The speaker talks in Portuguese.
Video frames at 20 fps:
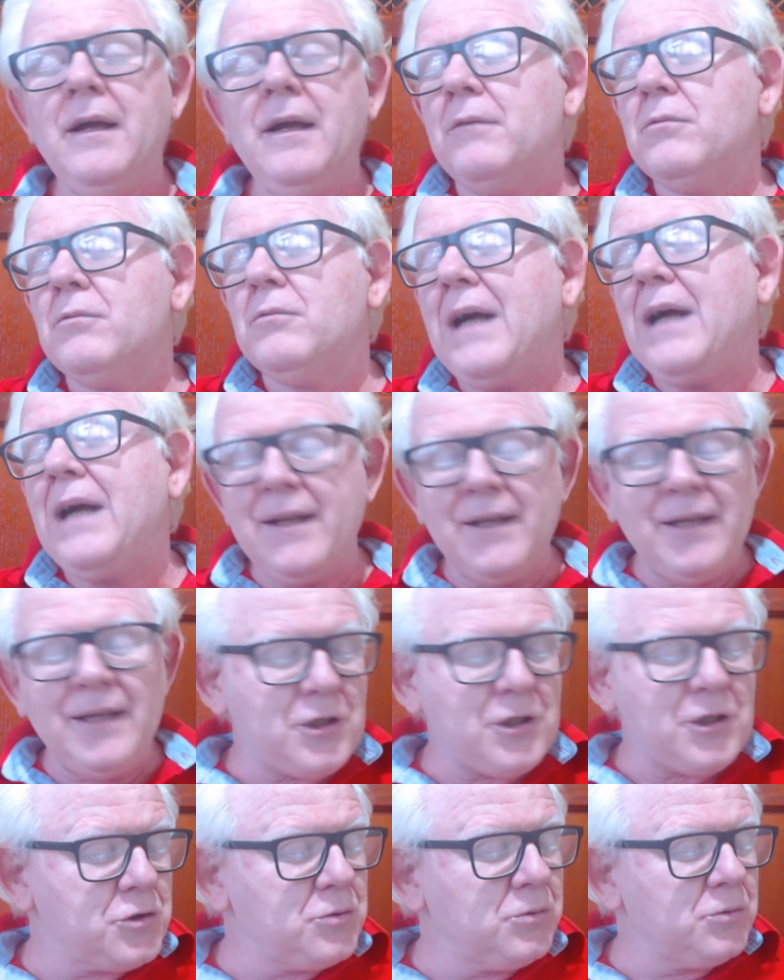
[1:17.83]
um cara que
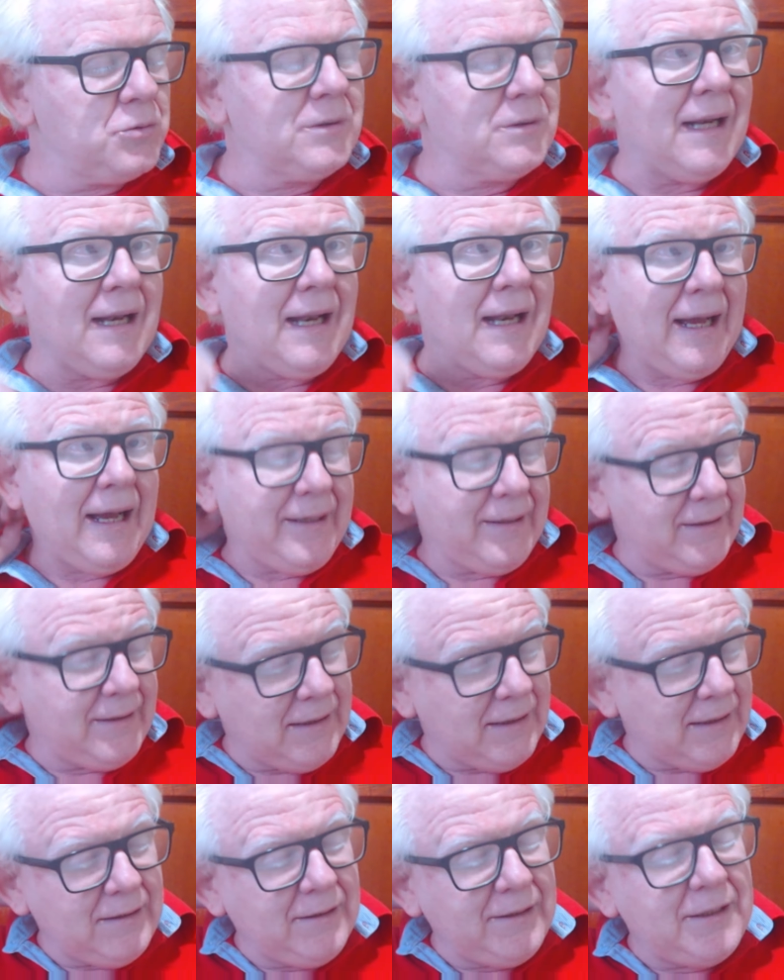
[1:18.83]
ajuda lá
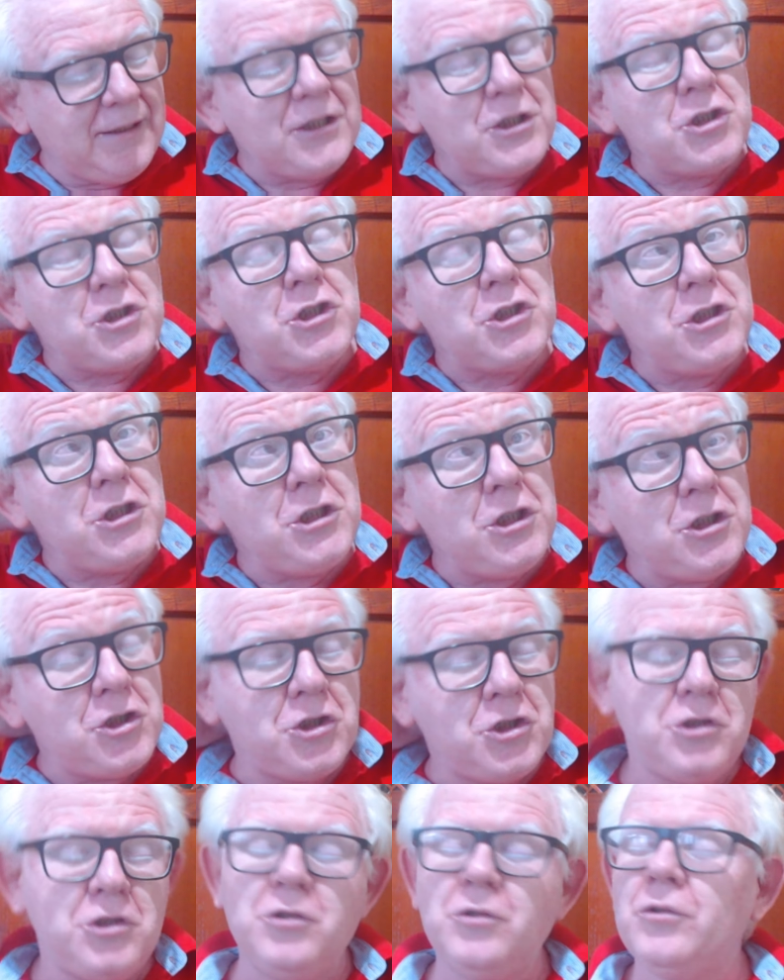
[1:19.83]
em, em
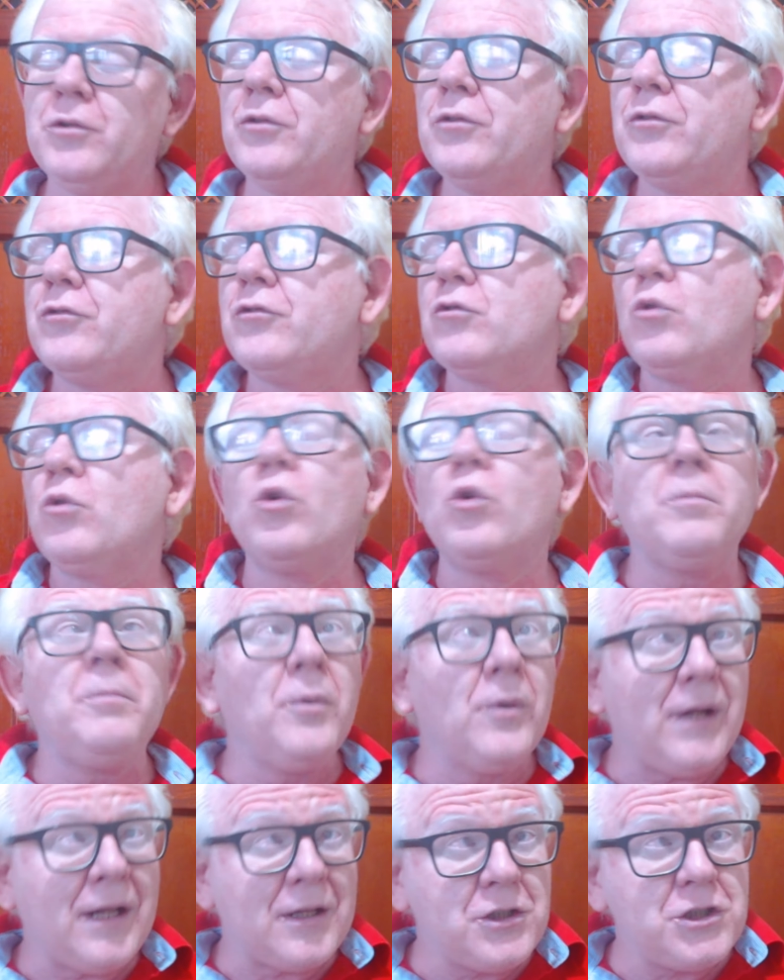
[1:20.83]
litígios
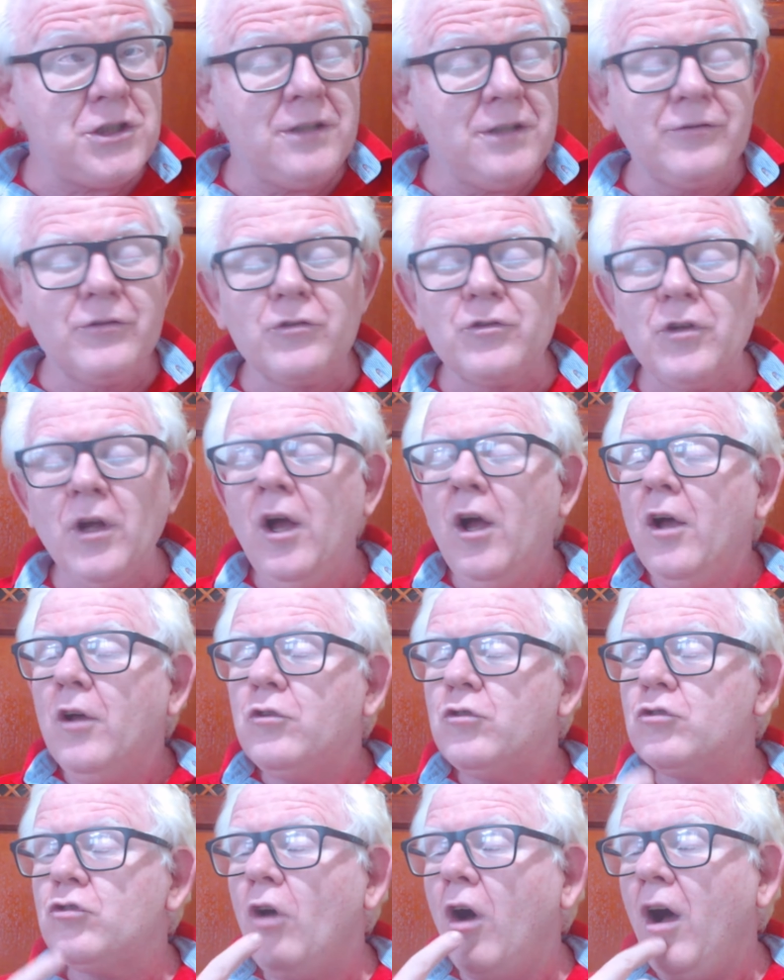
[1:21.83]
corporativos.
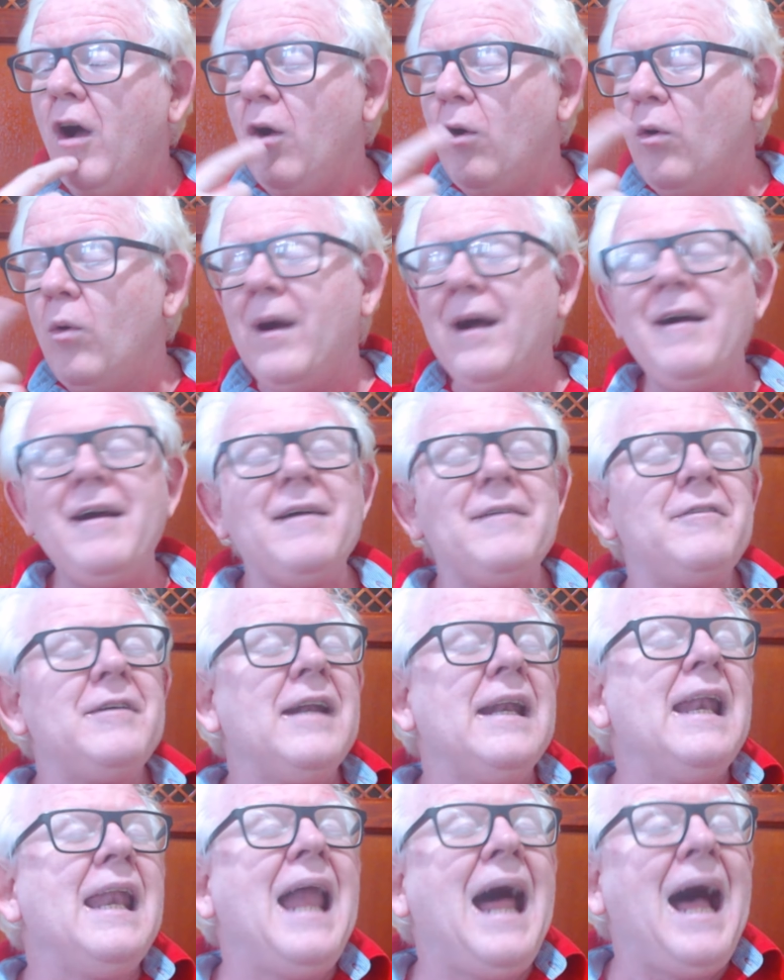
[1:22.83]
Só com a
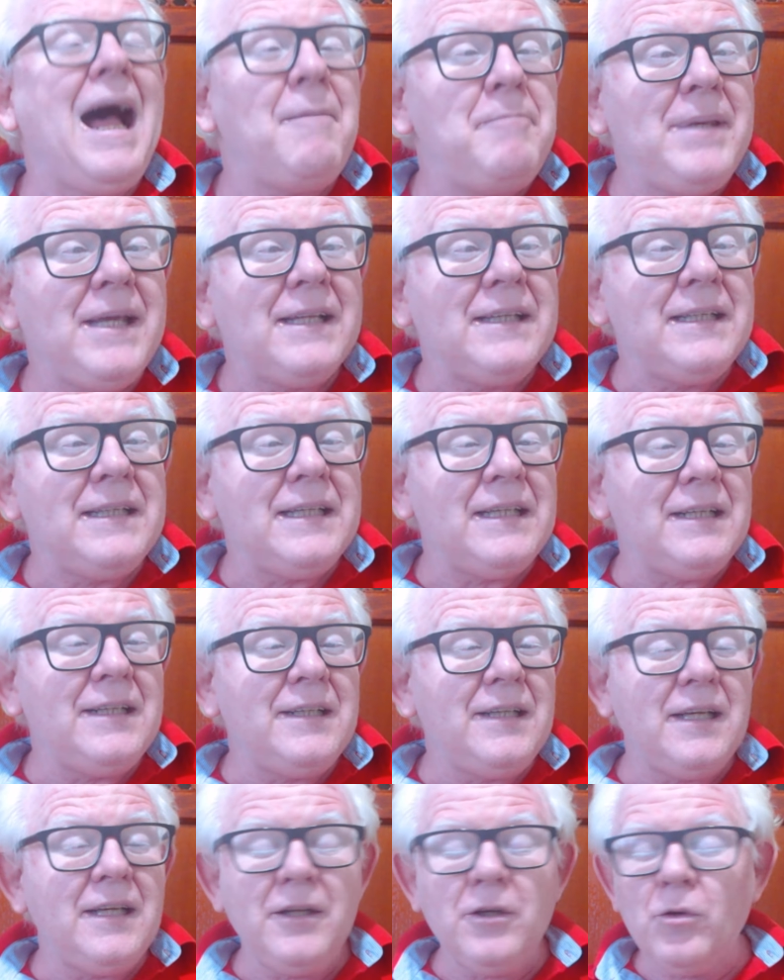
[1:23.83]
lábia
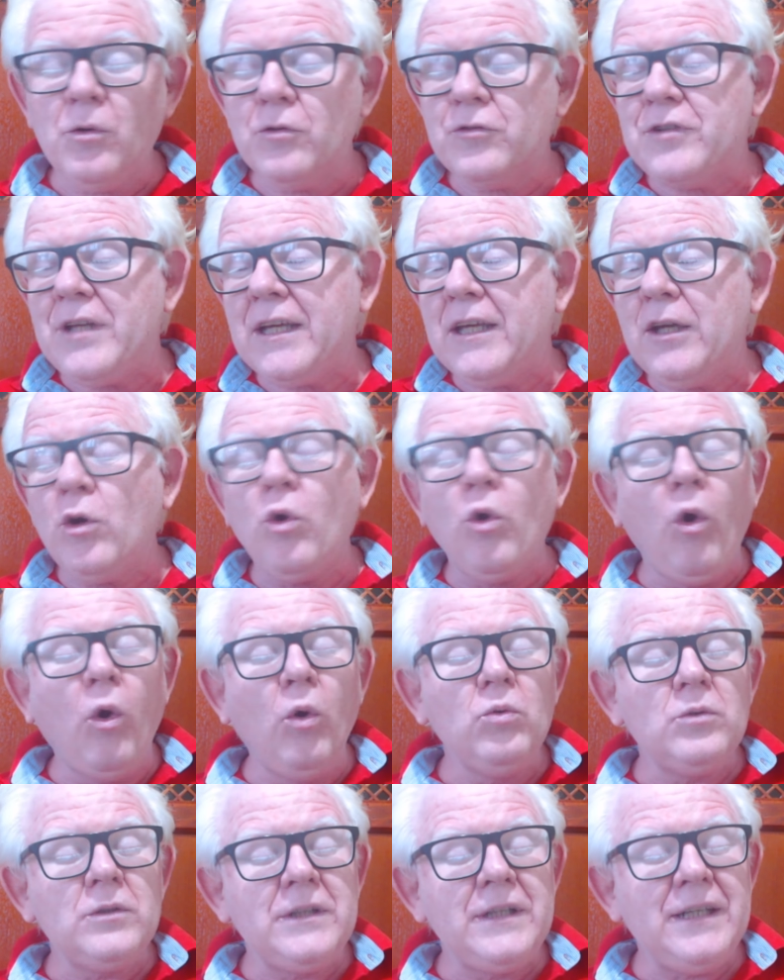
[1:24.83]
dele ele consegue
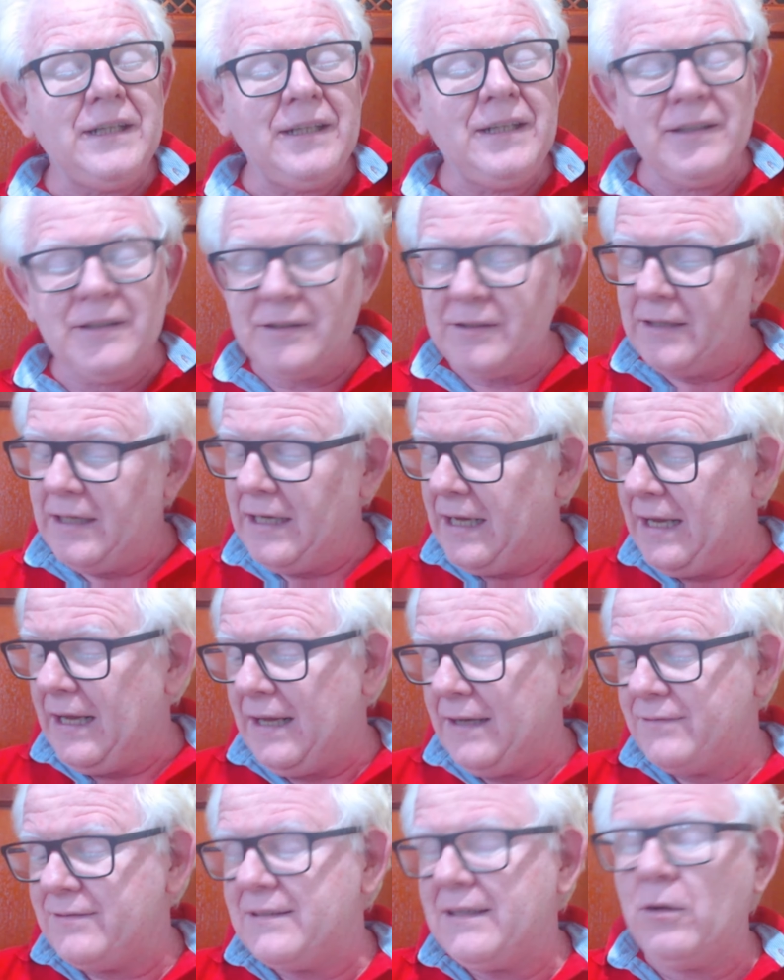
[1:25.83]
conter
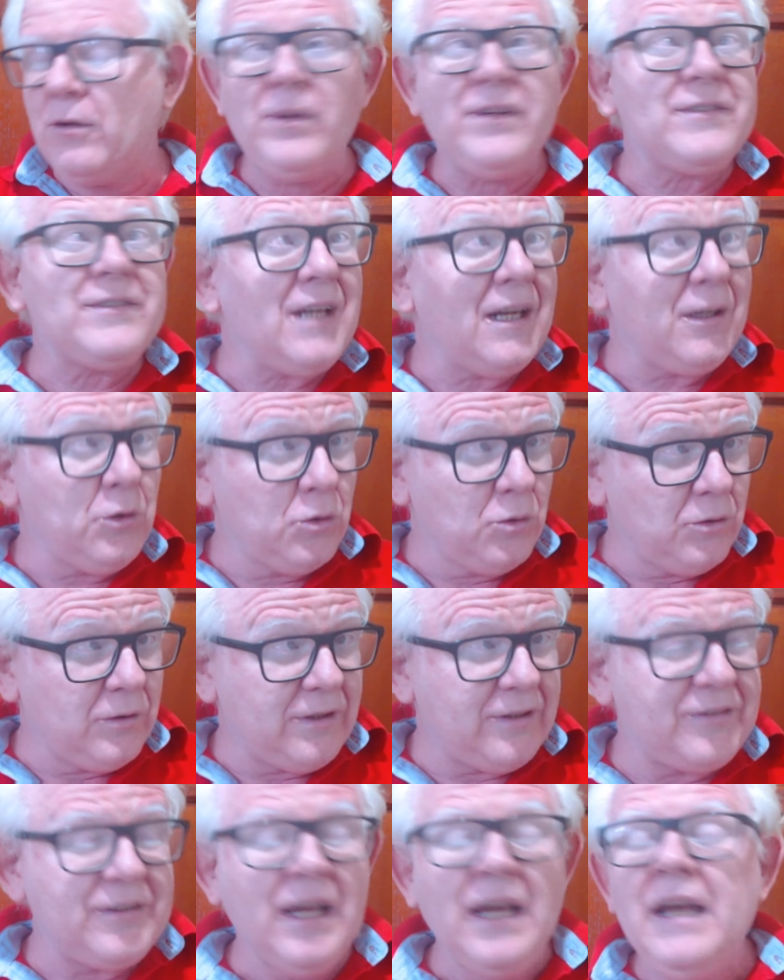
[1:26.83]
é,
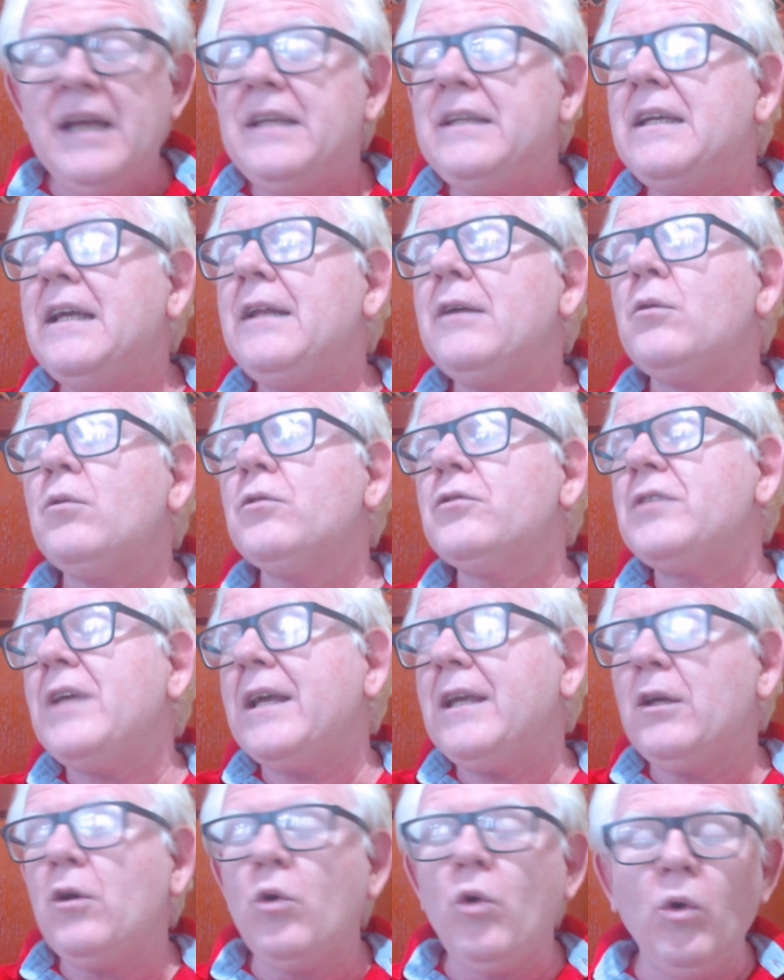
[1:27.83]
sequestradores e ele
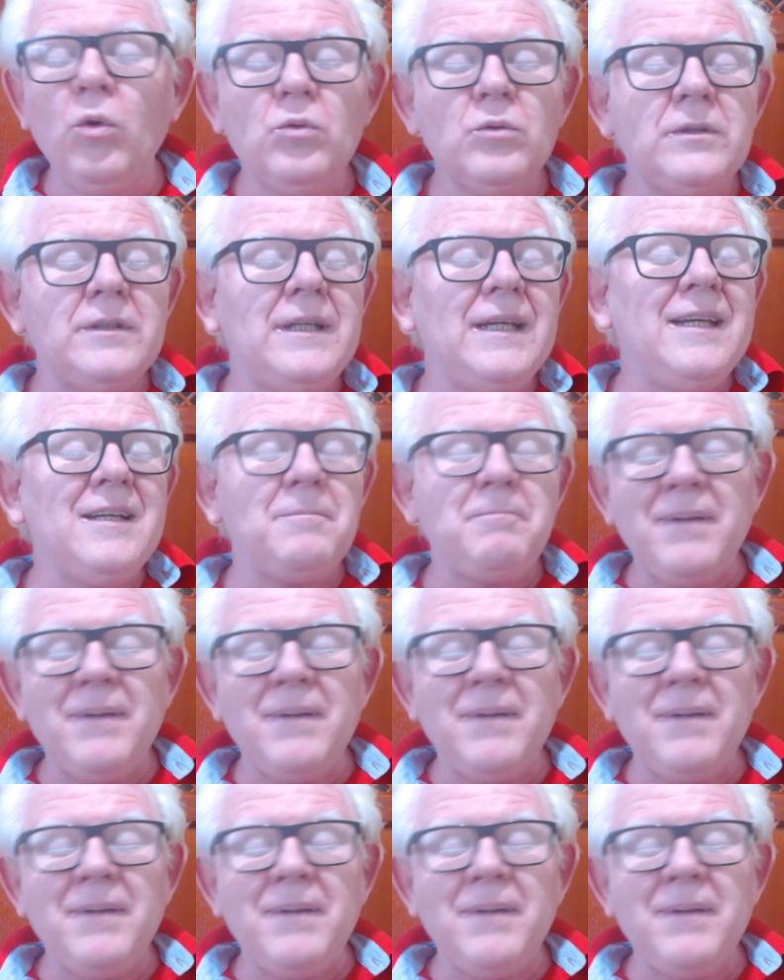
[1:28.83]
consegue conter